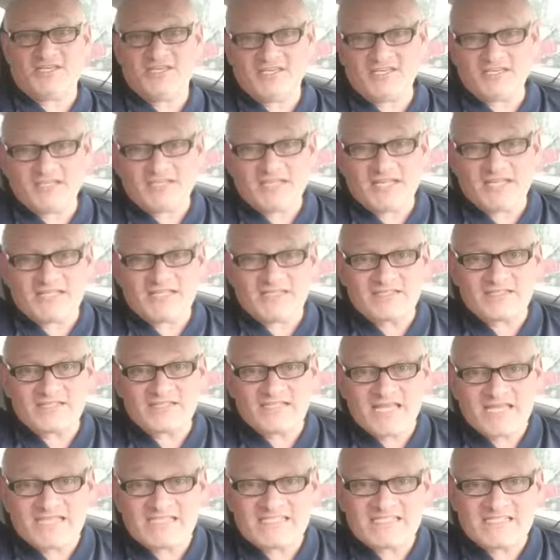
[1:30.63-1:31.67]
И ты, там, ты
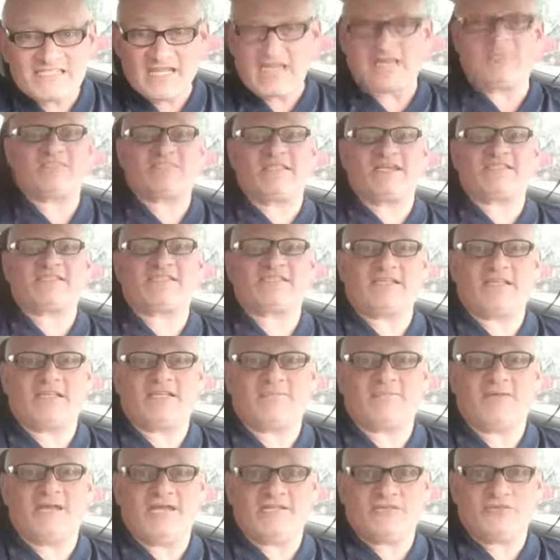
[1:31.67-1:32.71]
нас там достал,
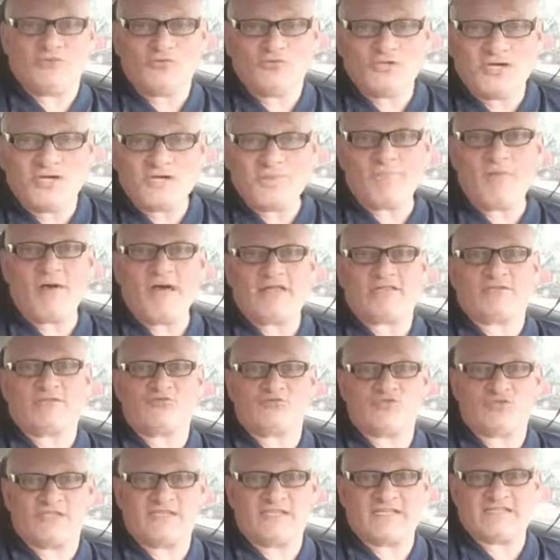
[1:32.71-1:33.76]
блядь. Ну, на рыбалке
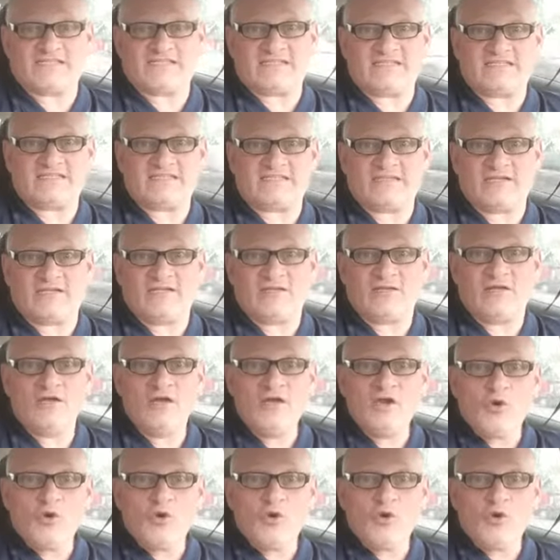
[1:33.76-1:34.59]
уже нас достал.